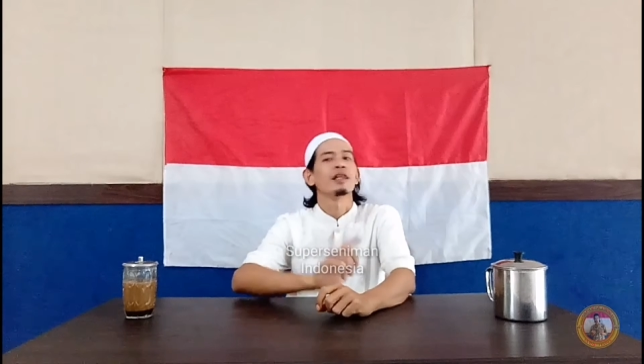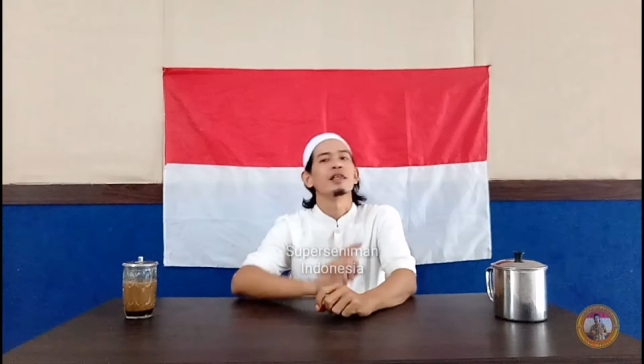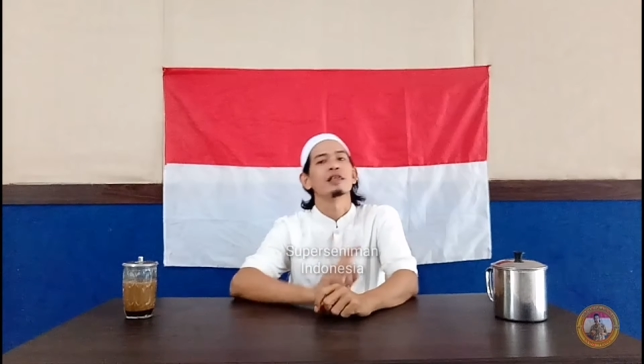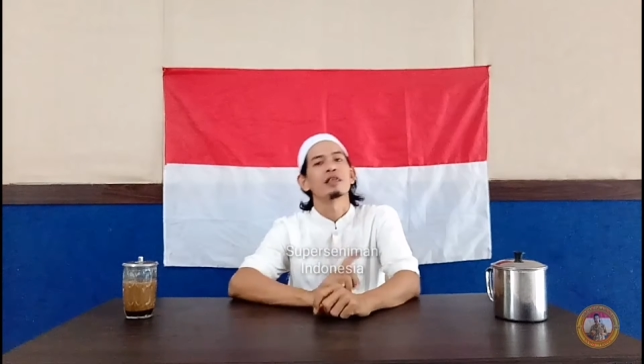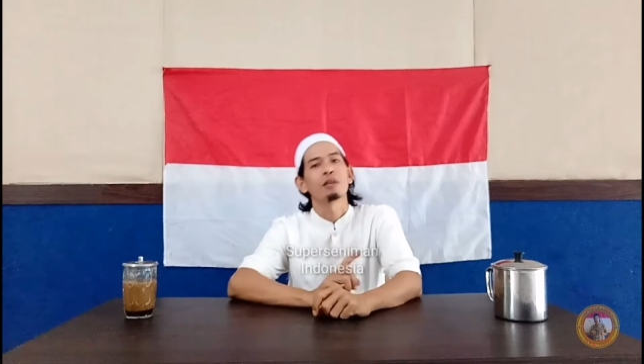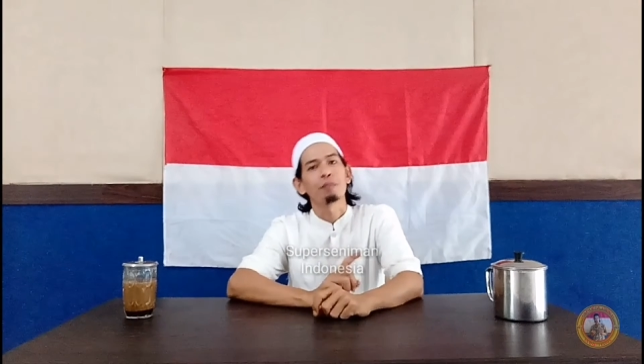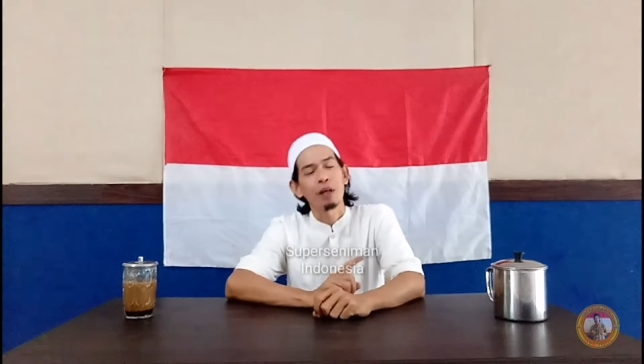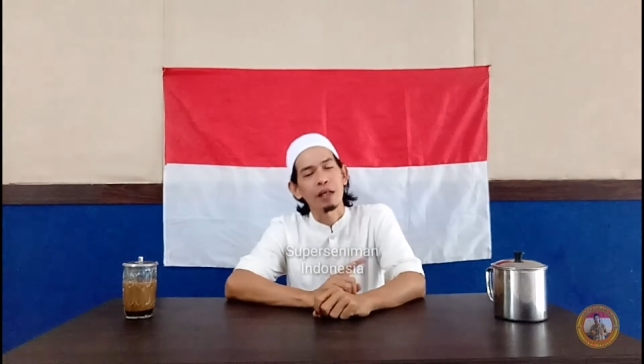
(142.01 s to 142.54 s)

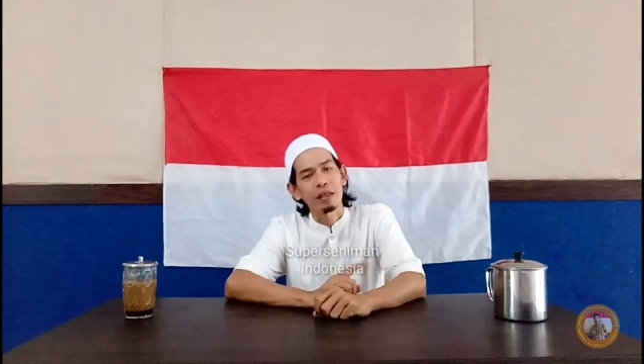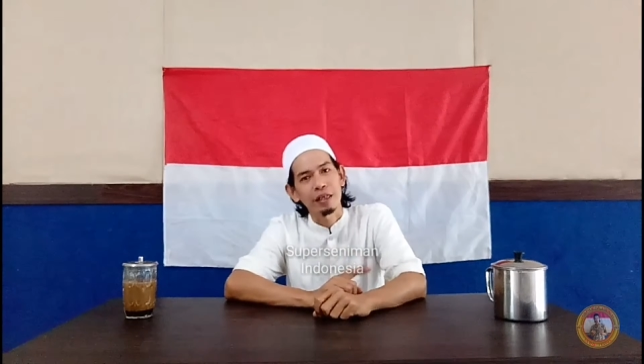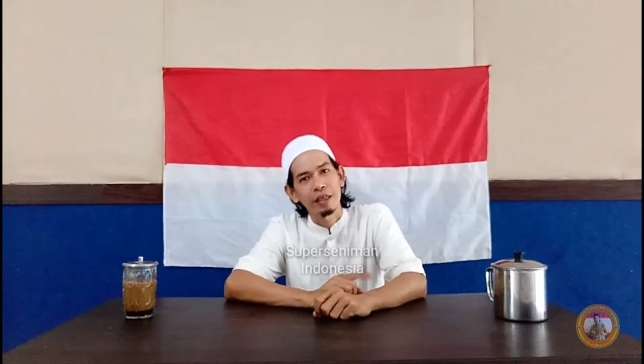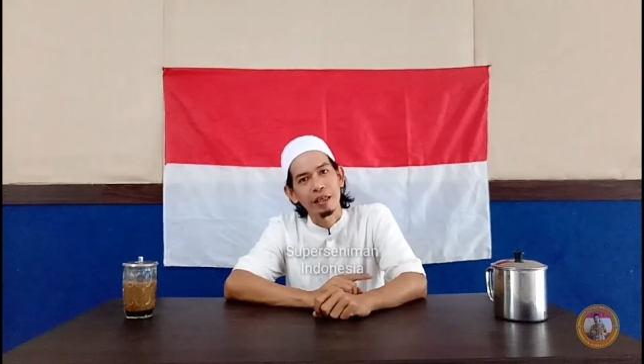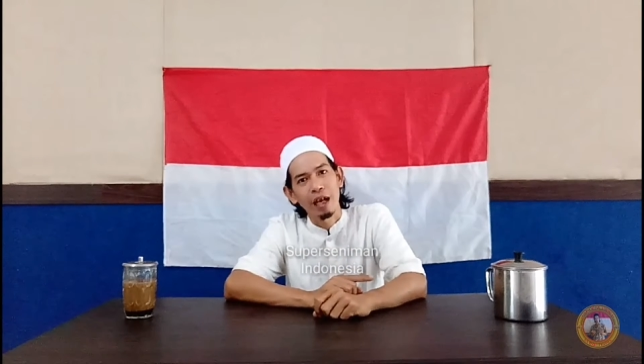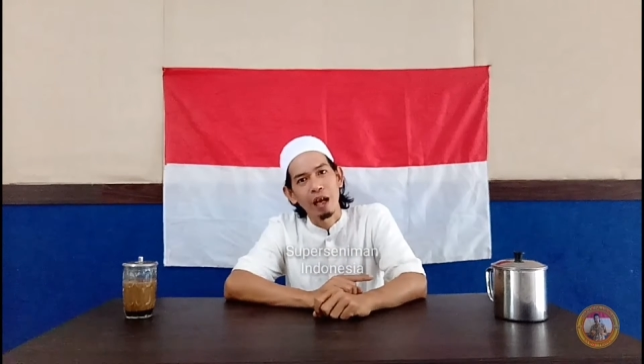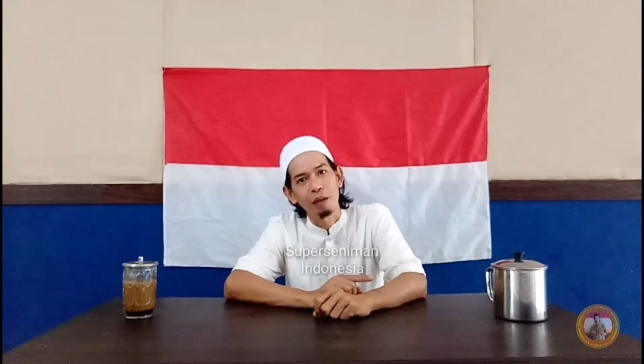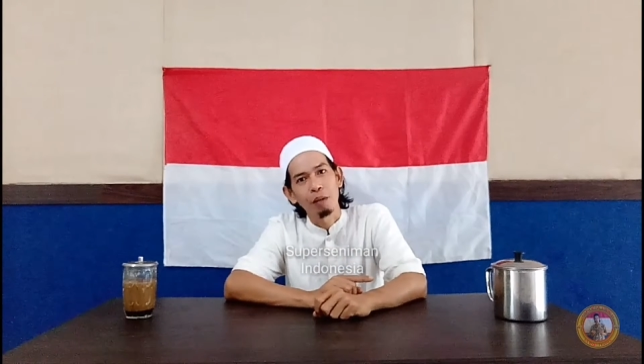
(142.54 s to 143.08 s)

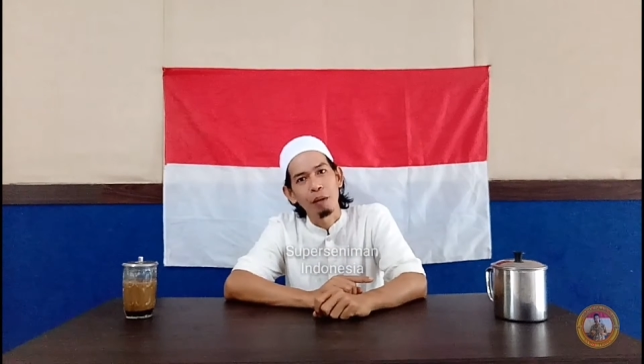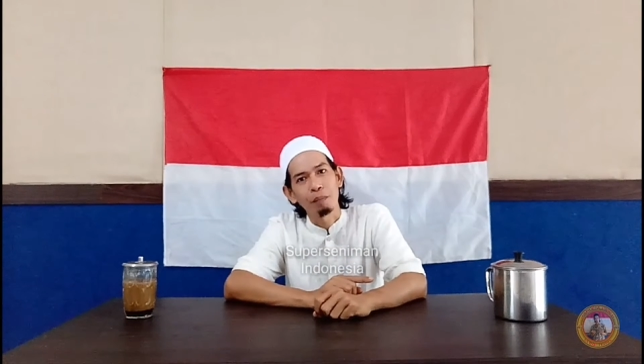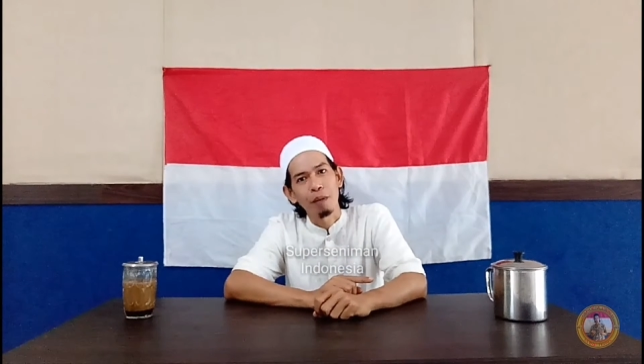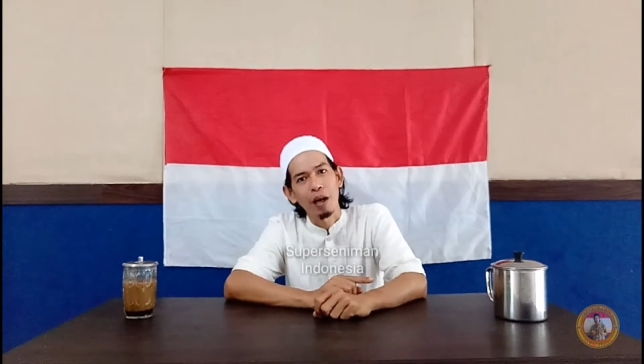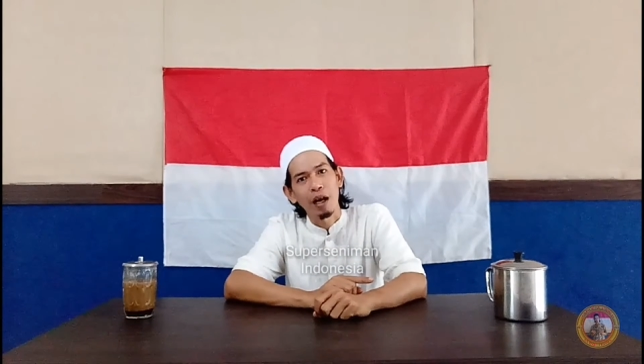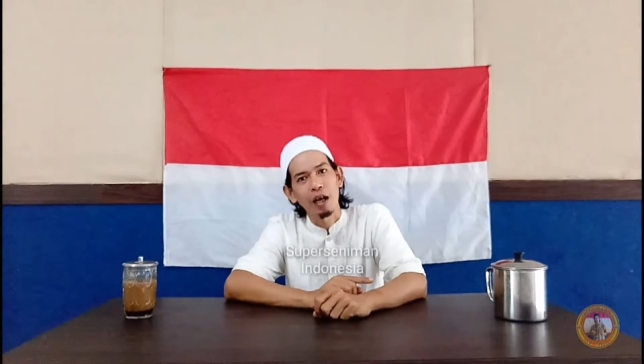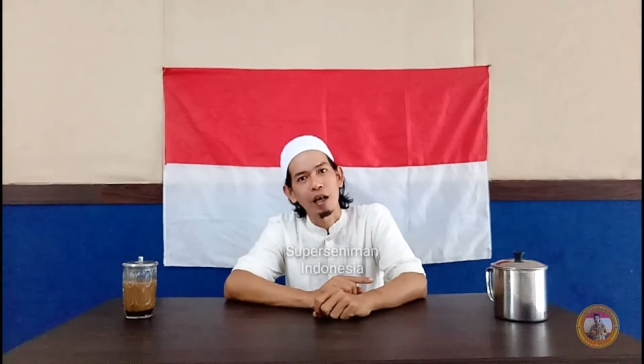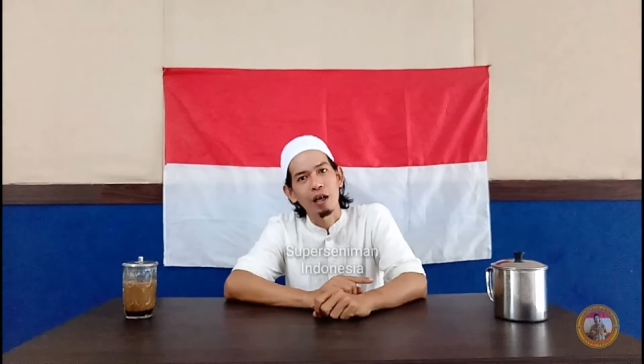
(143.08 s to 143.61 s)
seperti yang
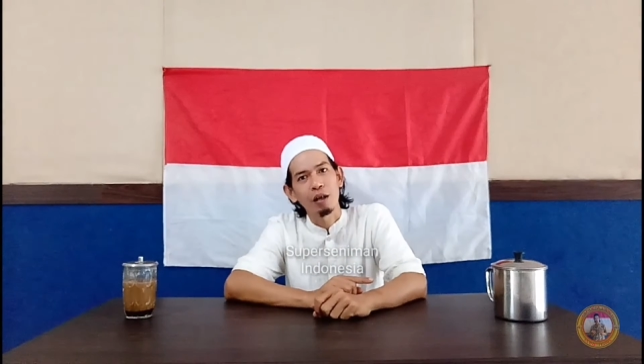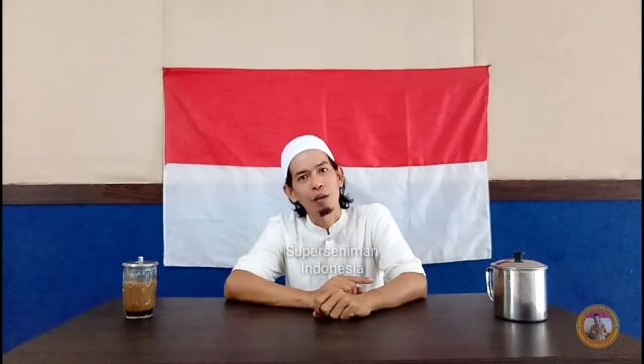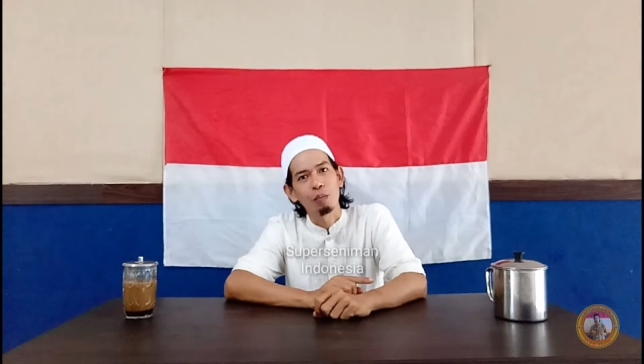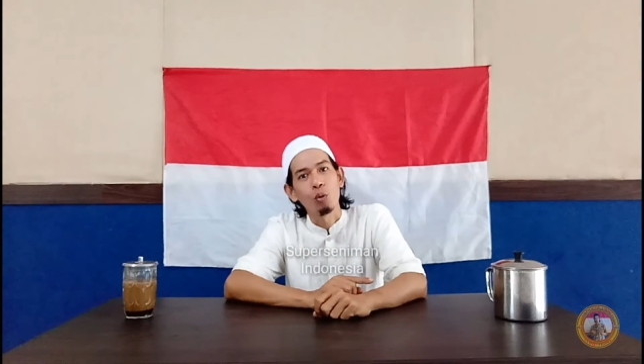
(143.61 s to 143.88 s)
Bapak